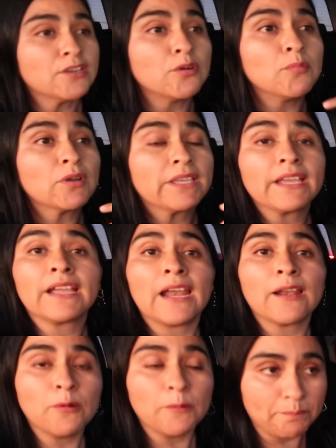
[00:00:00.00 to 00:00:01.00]
y como que
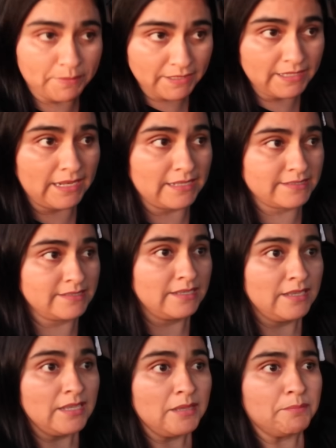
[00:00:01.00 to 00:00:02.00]
cargo pilas.
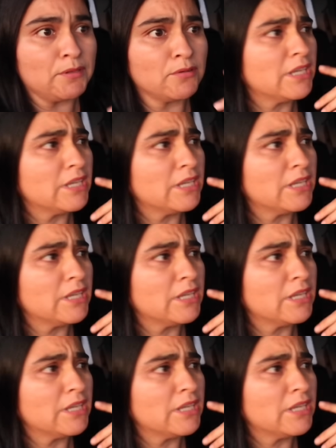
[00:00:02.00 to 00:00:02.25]
Pero